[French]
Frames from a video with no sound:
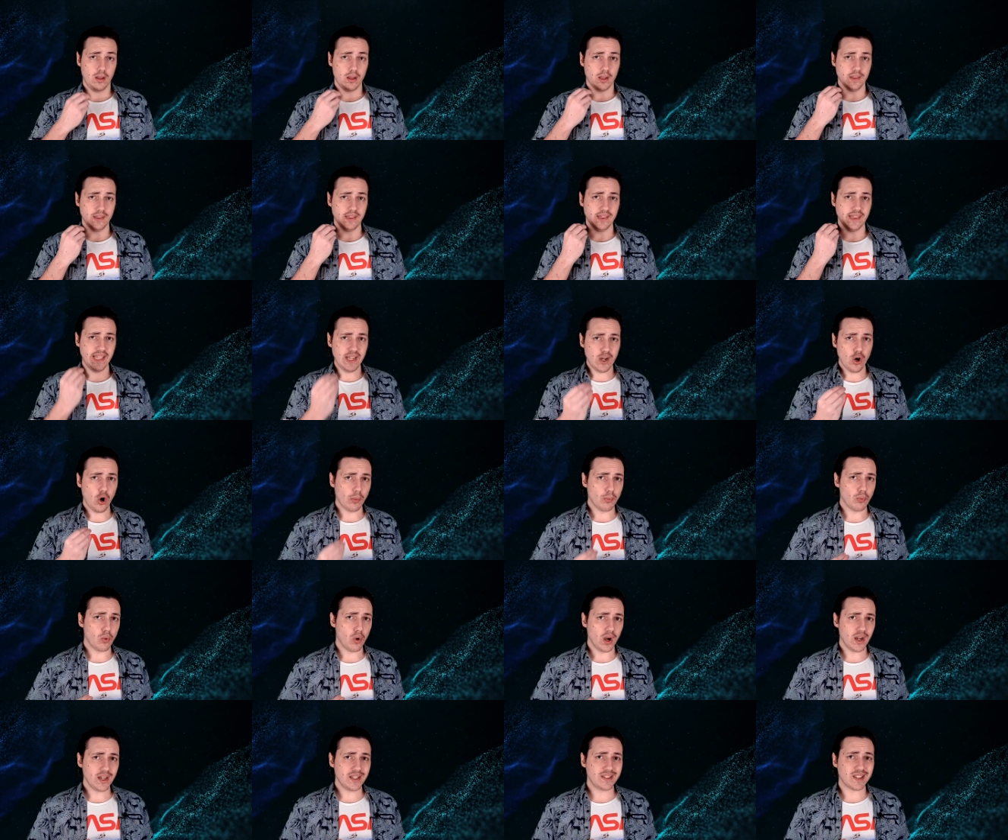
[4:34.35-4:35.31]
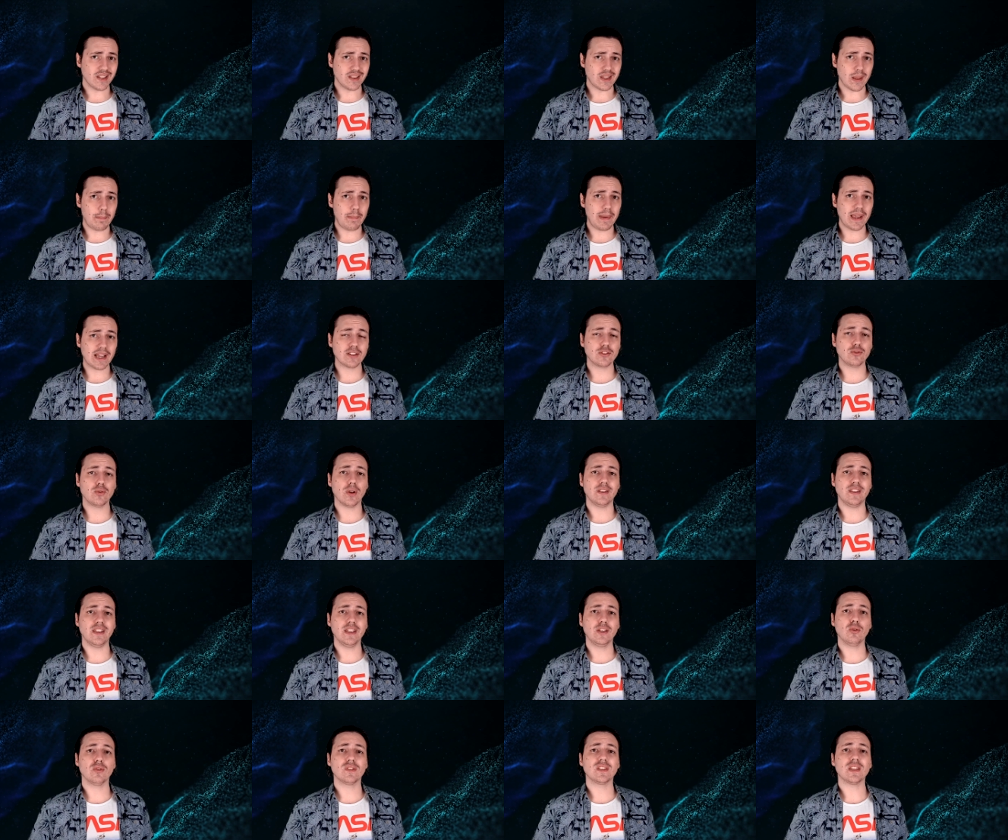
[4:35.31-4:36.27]
Néanmoins, ils étaient
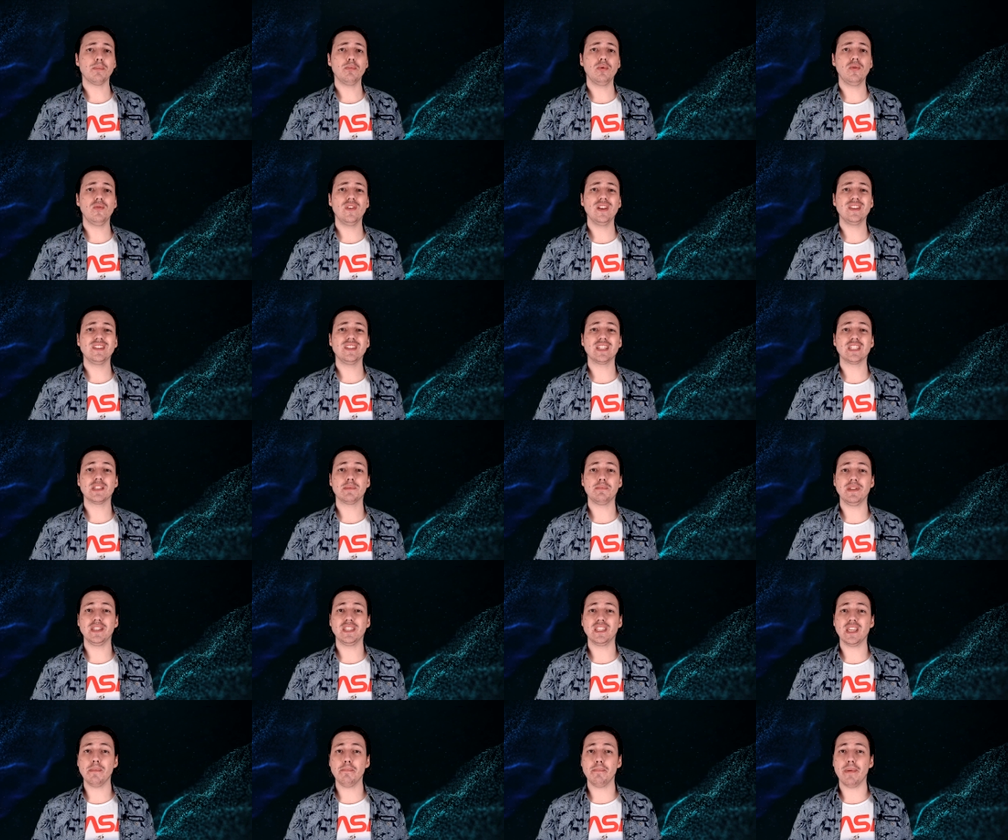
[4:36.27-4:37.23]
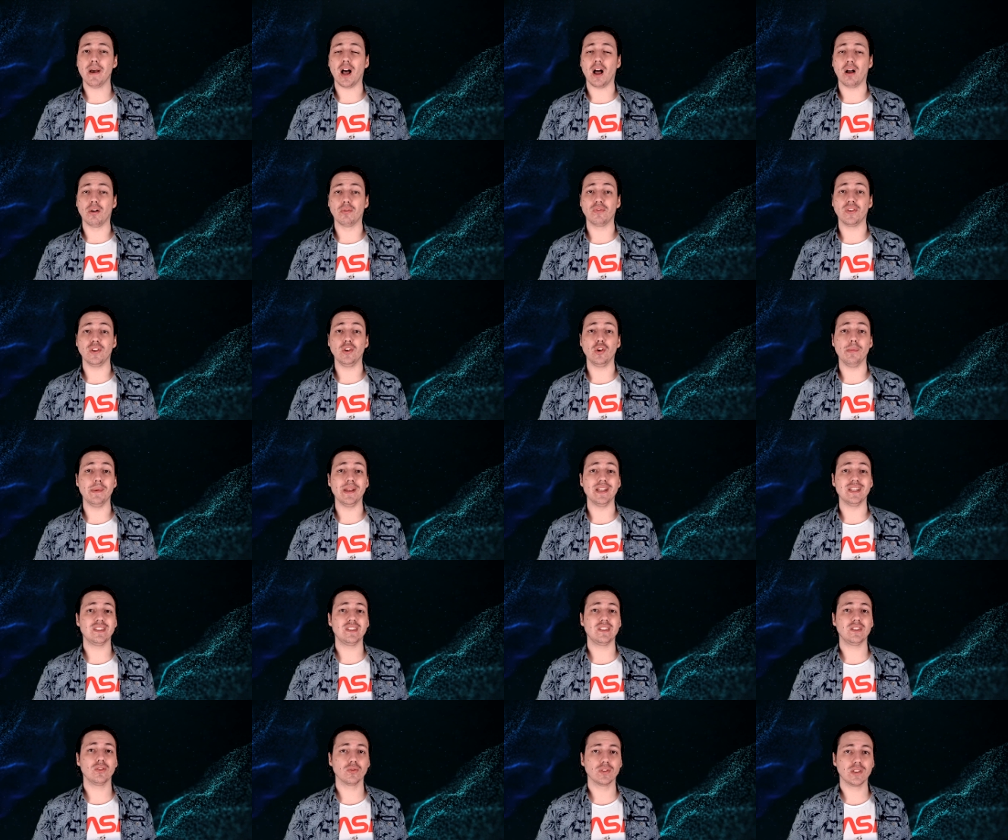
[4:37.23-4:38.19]
persuadés que ça pouvait s'expliquer par un phénomène
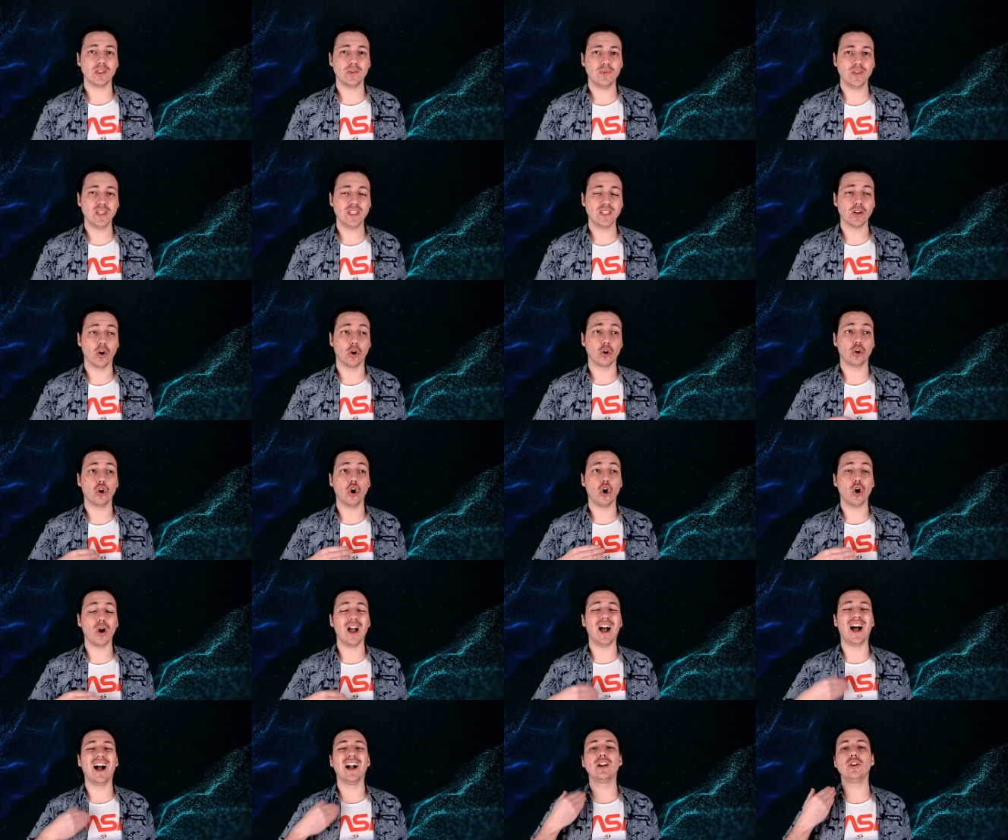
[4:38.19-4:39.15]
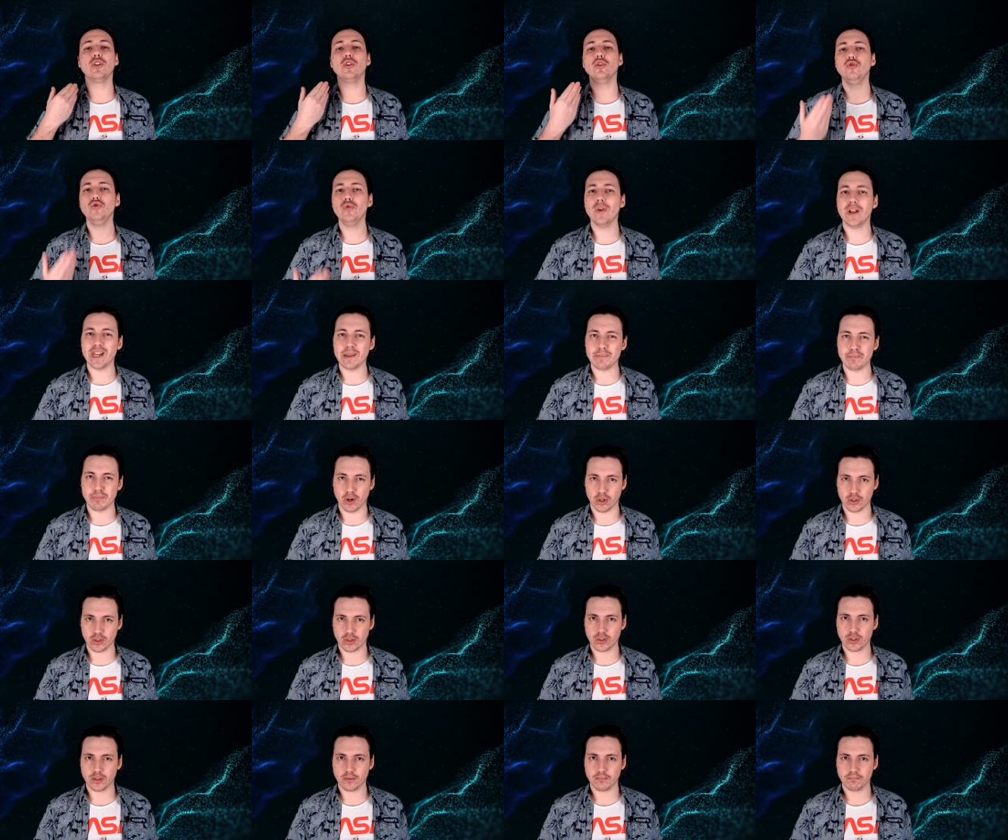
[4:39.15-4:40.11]
scientifique encore inconnu à
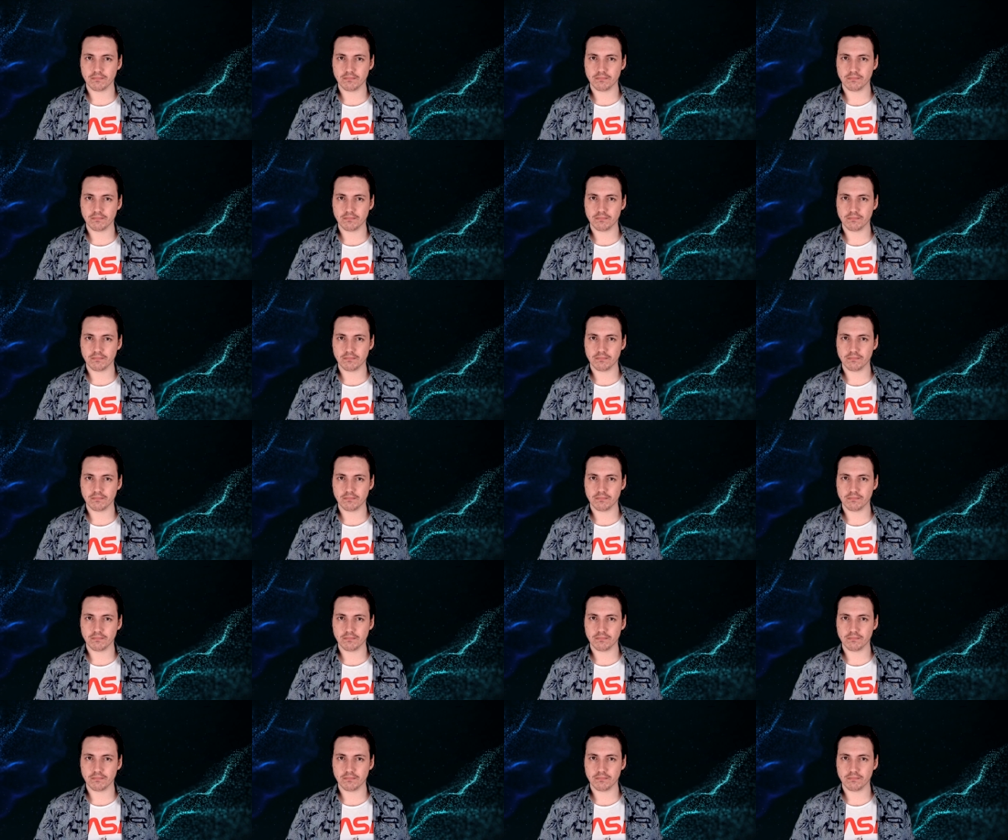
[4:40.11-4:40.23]
l'époque.